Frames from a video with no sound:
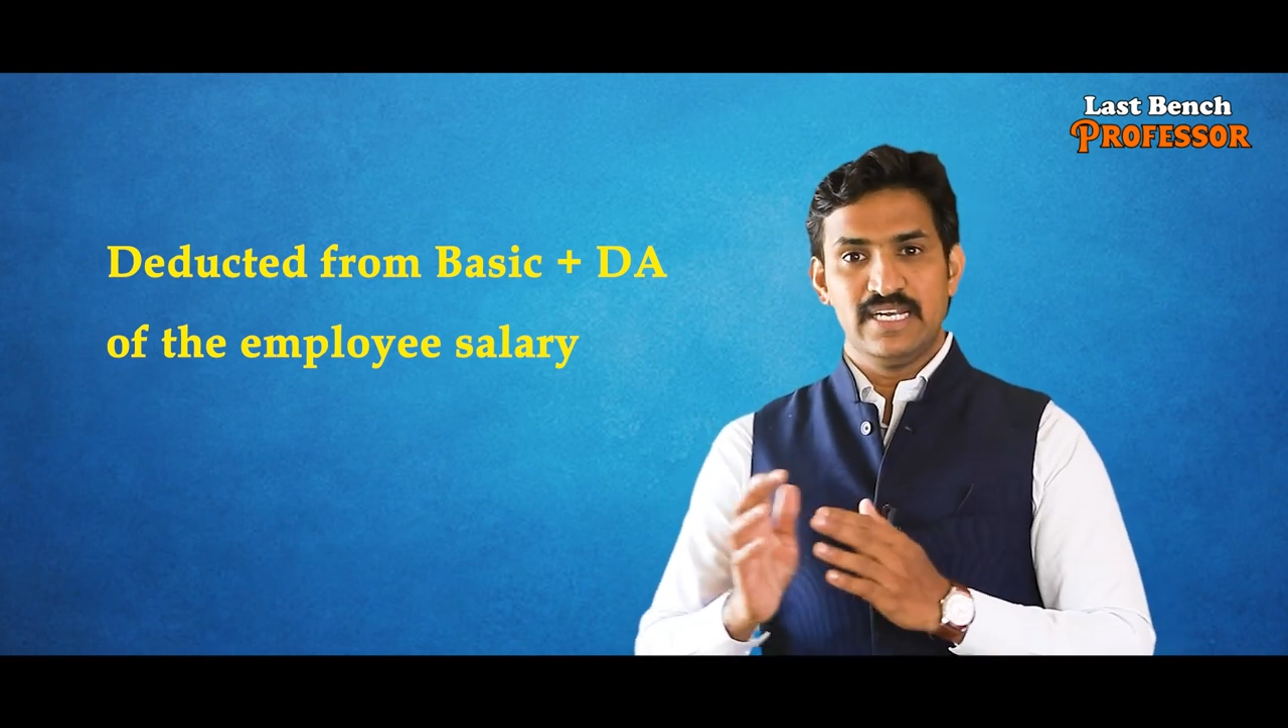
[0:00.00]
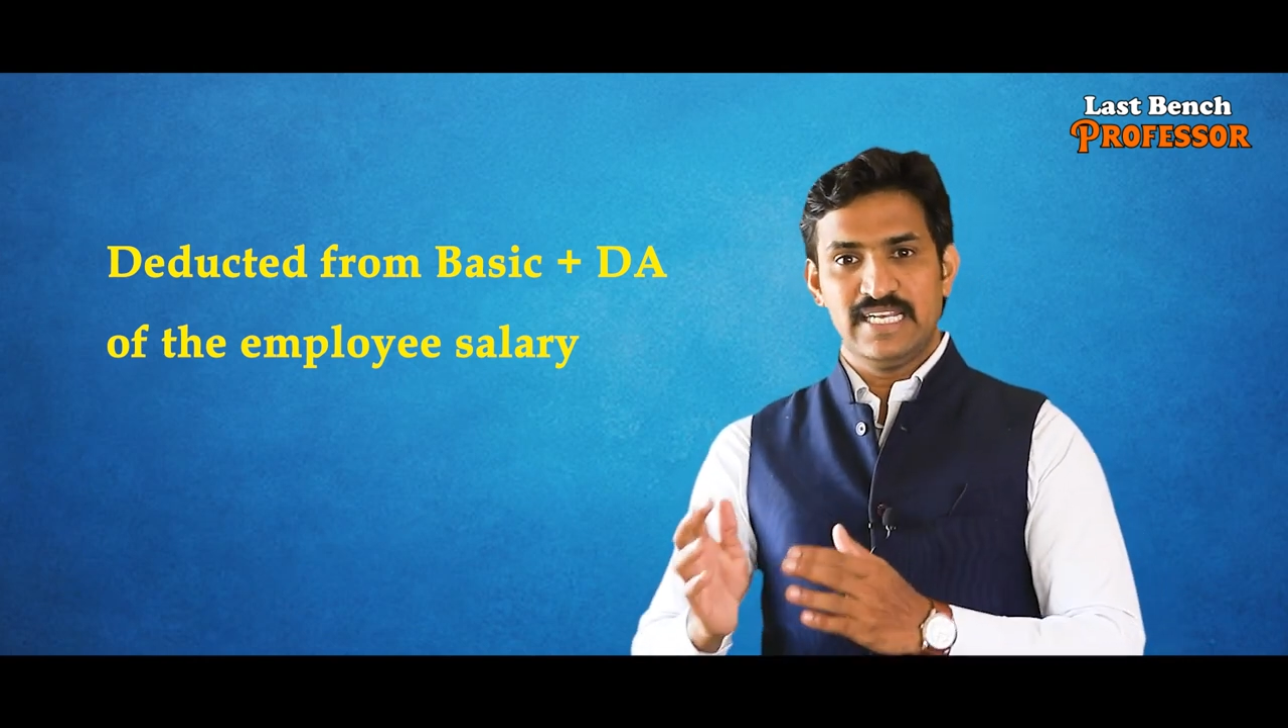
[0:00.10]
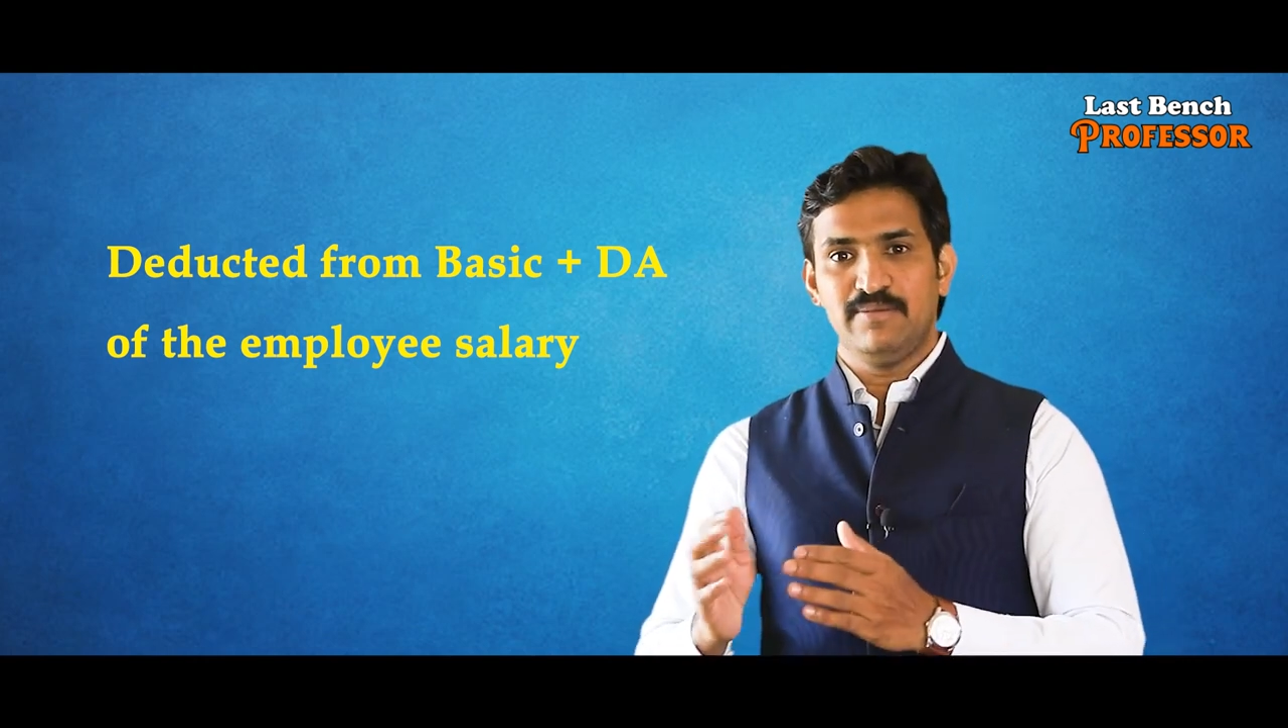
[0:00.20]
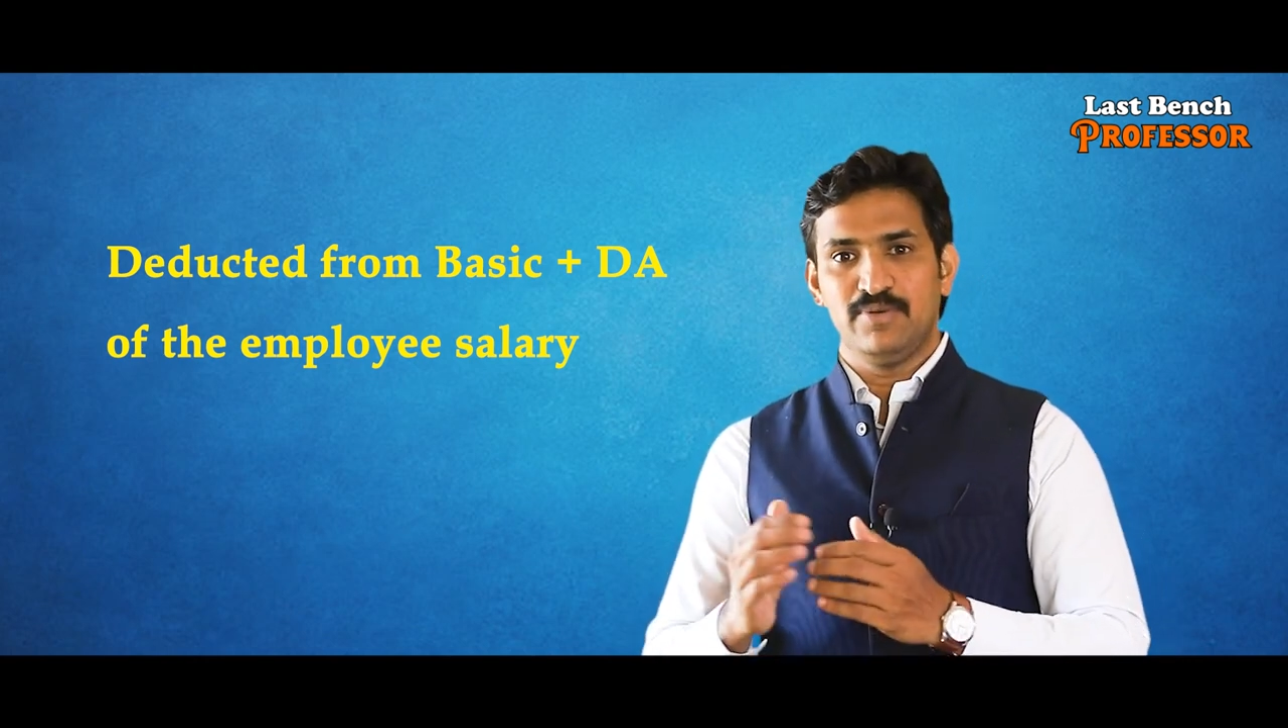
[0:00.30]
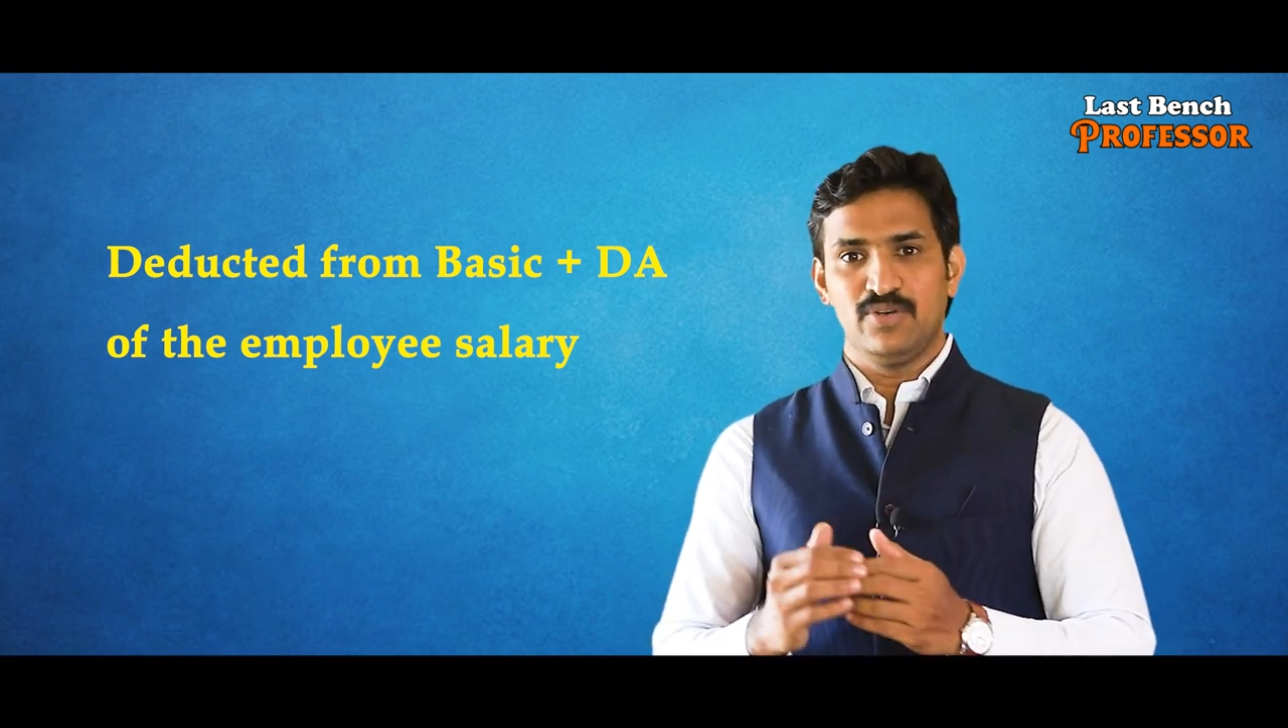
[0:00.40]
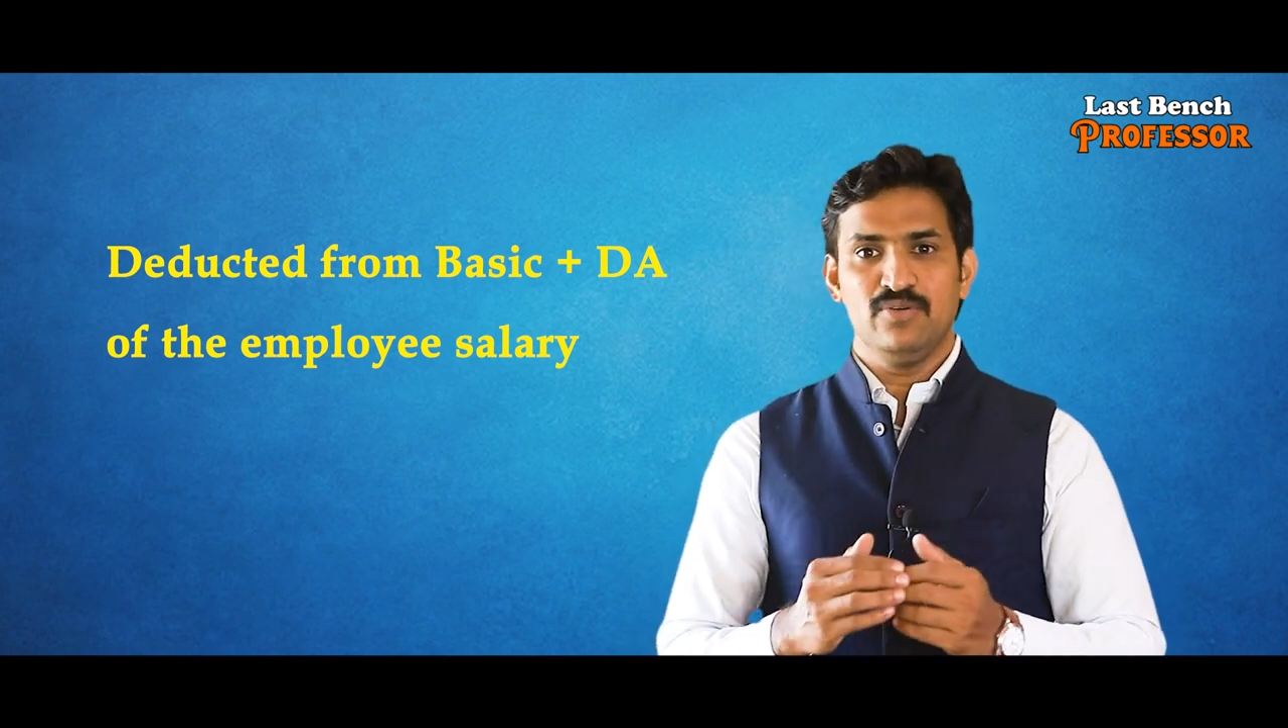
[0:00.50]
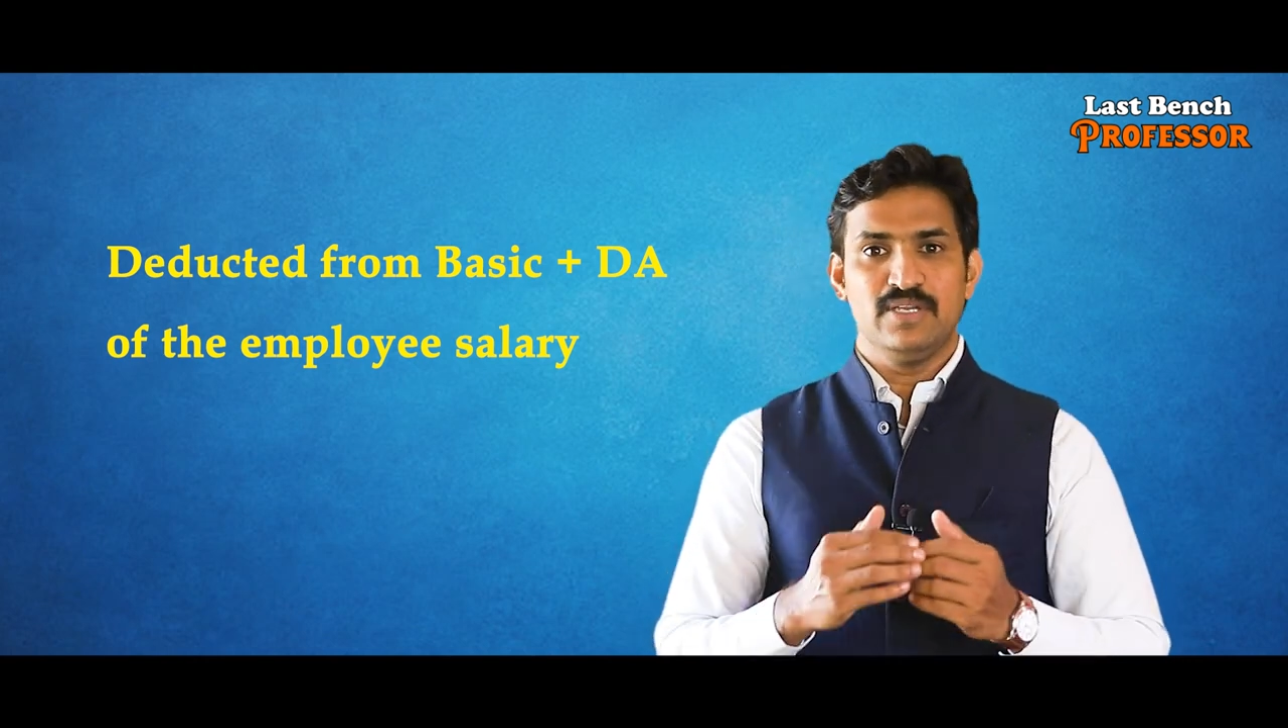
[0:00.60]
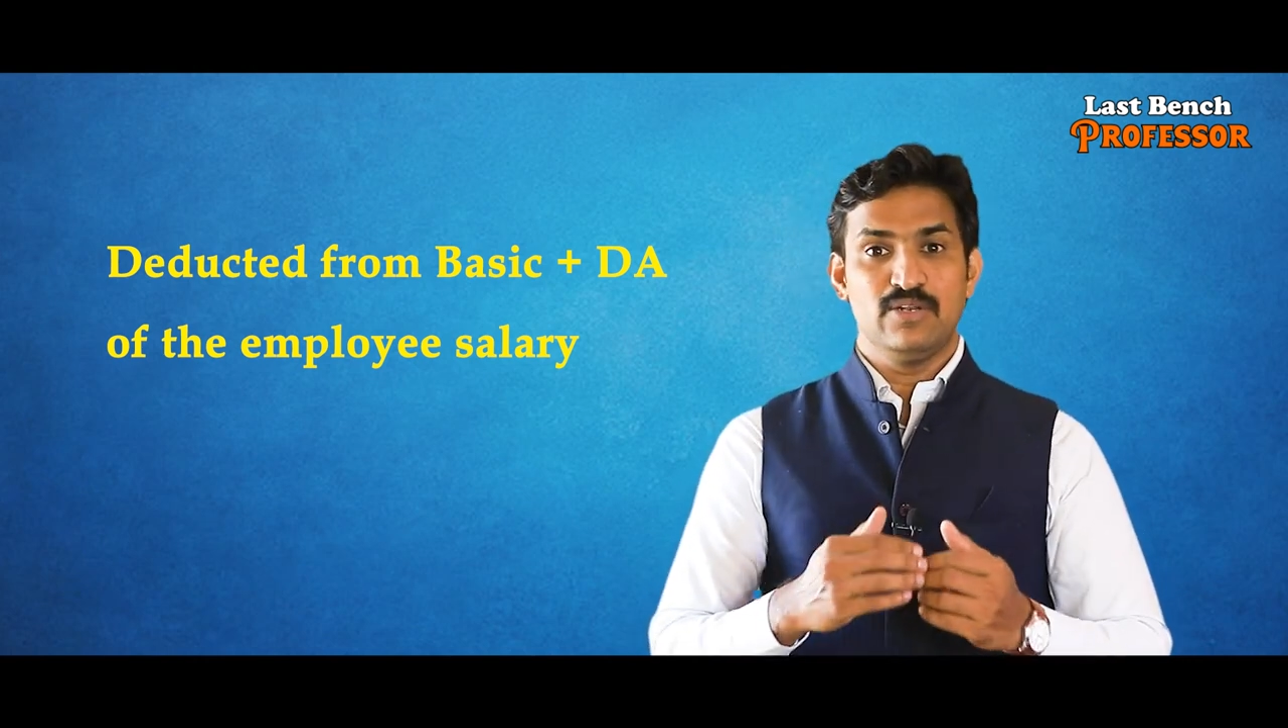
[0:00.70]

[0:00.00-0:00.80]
ரிட்டைர்மெண்ட்டோ